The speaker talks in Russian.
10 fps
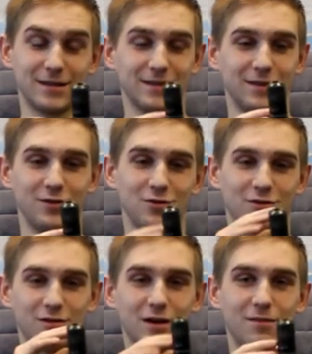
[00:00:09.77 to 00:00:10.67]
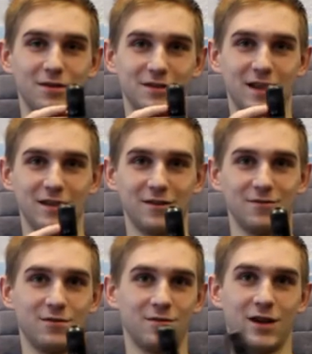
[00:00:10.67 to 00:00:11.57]
ее обрезания
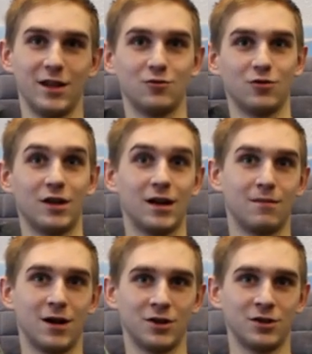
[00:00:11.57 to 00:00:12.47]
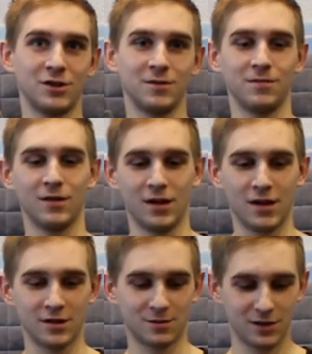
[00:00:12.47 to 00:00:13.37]
и вбивания туда ромашки.
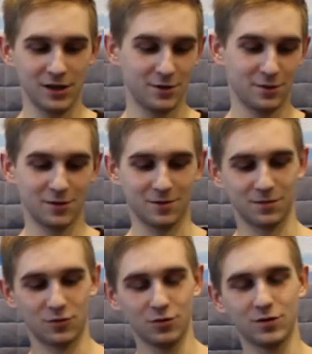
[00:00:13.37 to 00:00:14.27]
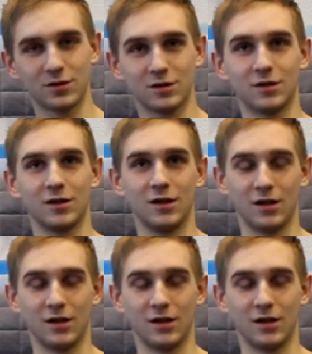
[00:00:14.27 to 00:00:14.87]
Смотрите вы, тут э,